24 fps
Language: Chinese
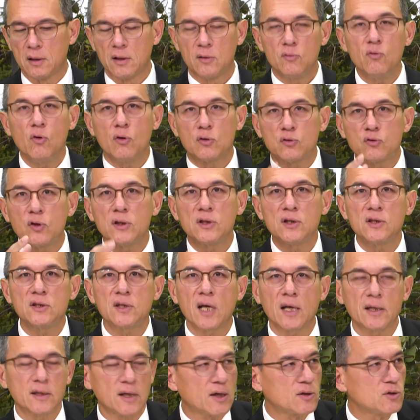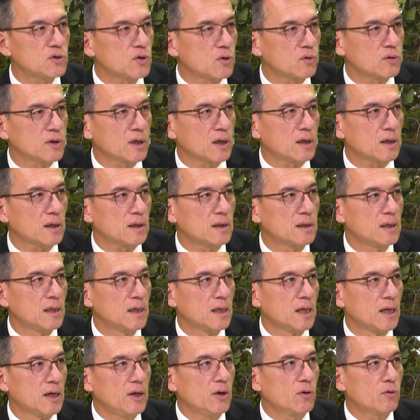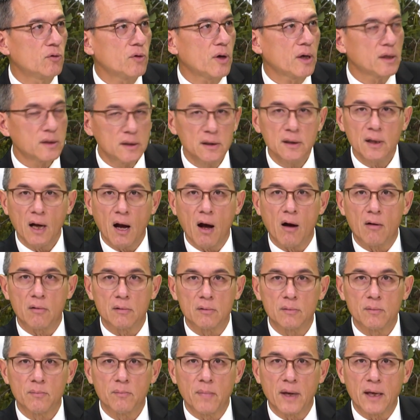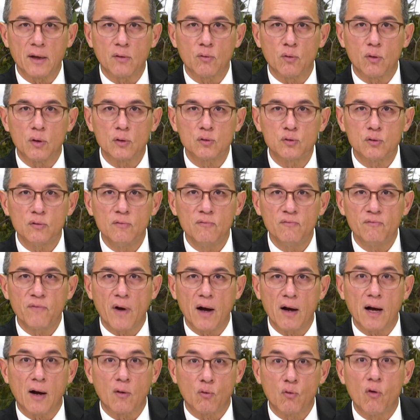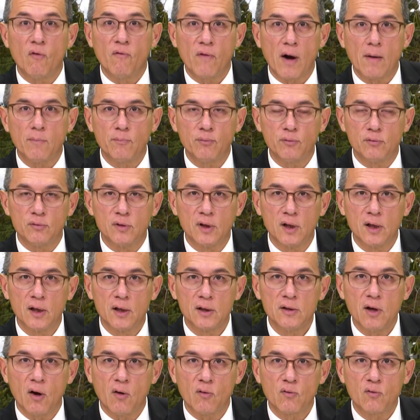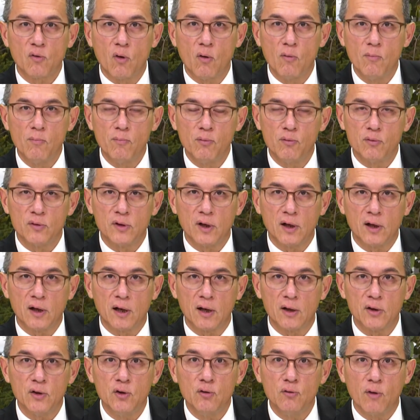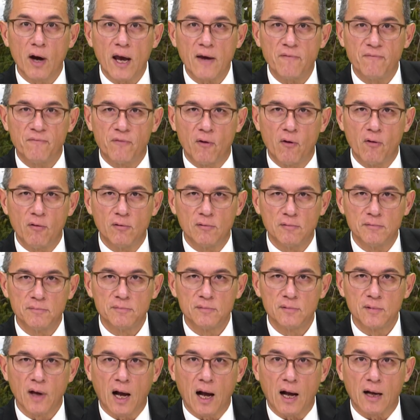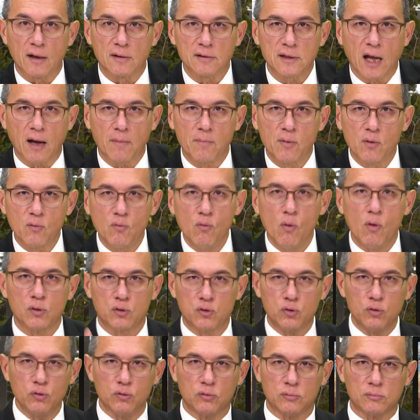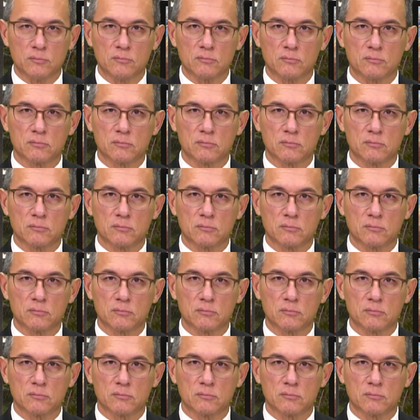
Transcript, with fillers: 因为我最近在研究那个六月一号，美国军方啊，国防部要公布那个 UFO 啊，他们过去。